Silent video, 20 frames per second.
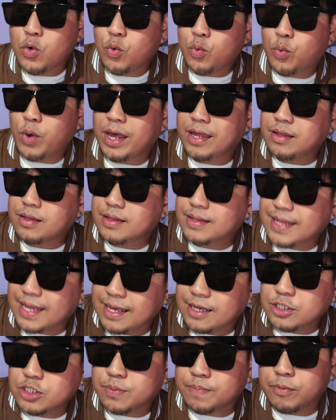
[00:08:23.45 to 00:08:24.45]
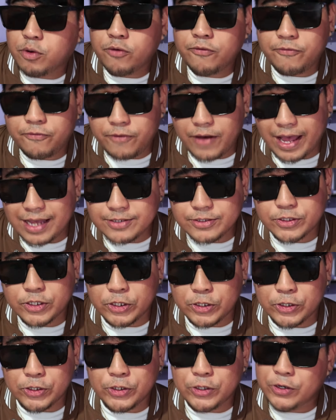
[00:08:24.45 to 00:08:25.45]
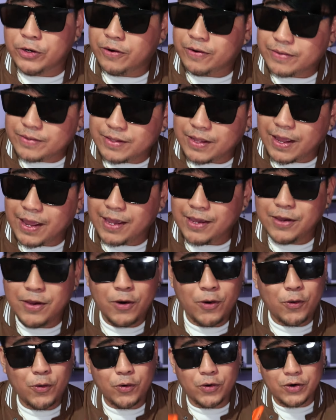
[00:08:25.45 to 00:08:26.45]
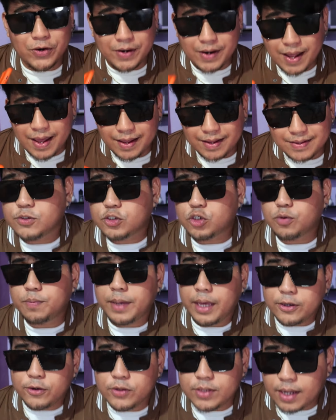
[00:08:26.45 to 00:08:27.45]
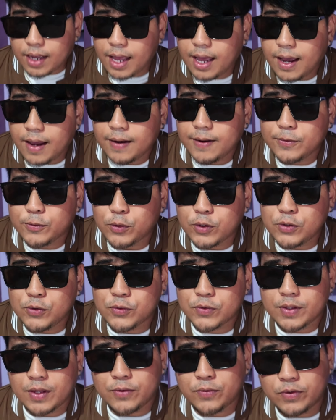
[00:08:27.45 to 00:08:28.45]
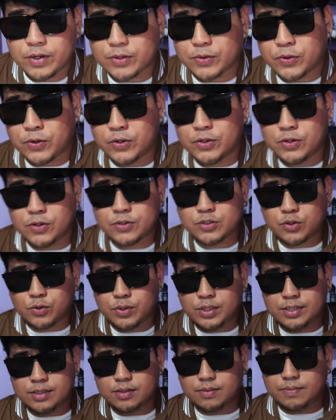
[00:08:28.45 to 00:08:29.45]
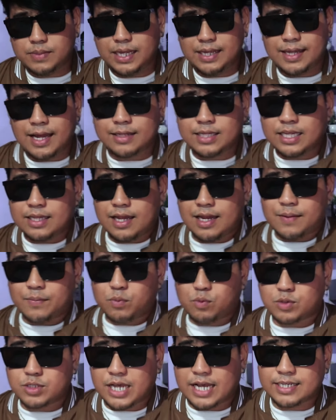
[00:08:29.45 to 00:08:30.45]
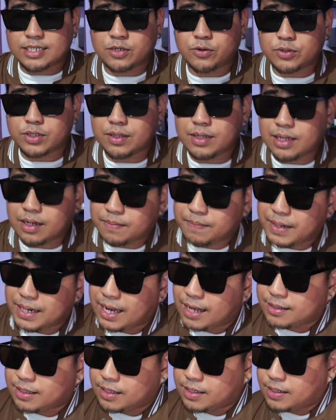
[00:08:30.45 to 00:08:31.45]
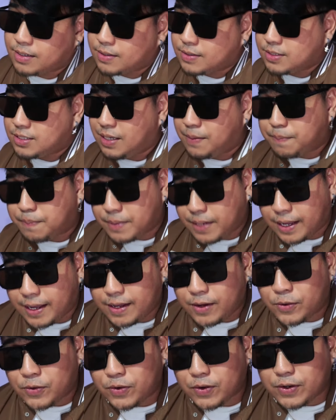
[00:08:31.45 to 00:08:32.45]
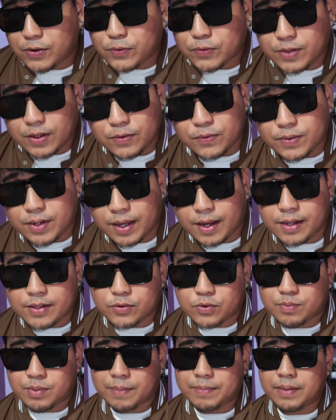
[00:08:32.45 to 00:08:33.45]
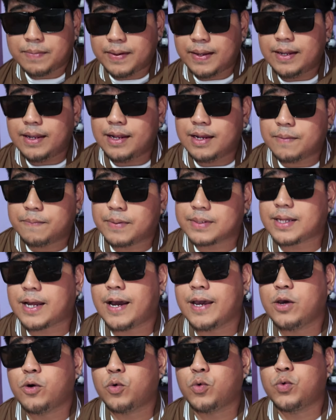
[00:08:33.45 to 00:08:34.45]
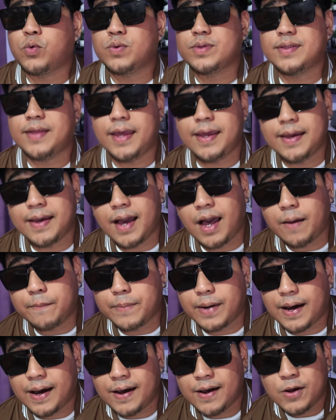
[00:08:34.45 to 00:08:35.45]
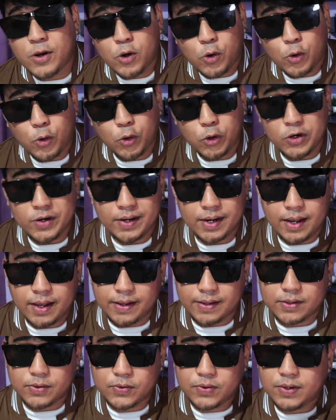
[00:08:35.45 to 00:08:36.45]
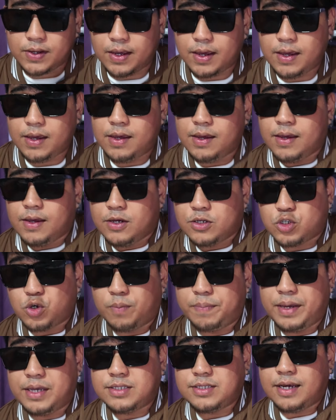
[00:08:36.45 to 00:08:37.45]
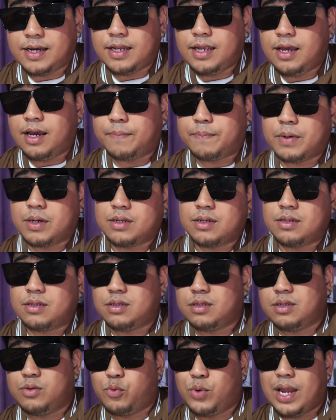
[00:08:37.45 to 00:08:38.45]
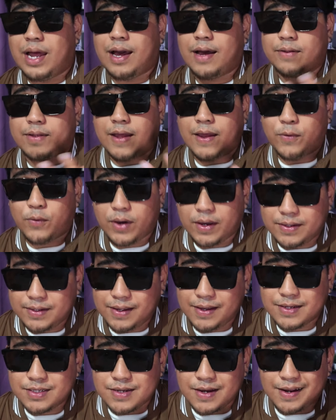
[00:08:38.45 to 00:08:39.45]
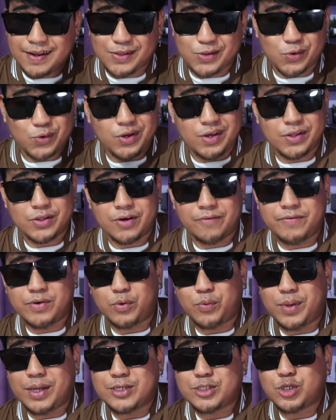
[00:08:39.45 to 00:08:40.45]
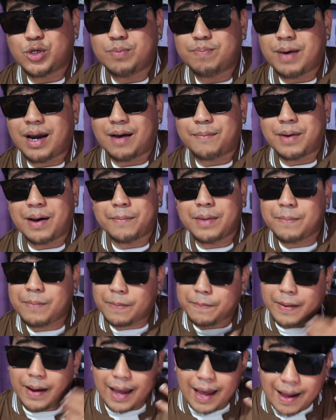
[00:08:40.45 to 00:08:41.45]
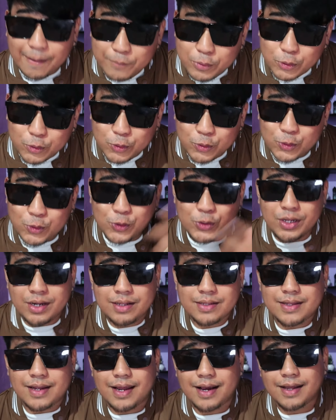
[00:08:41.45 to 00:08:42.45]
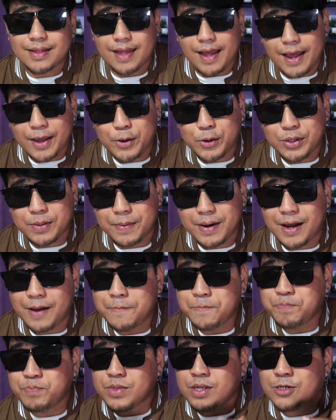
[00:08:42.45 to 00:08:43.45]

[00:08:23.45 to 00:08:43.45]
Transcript: When things move faster, they or 9. So medyo nakakalito rin yung tanong na to, no? So hindi natin alam kung sasagutin lang ba natin ng simple, okay, yung tanong na yan, kung mamimili lang ba tayo, kung day nga ba, or night, okay? So basically, kapag wala tayong idea sa ganitong interview question, baka mamaya mapakamot ulo na lang talaga tayo, di ba?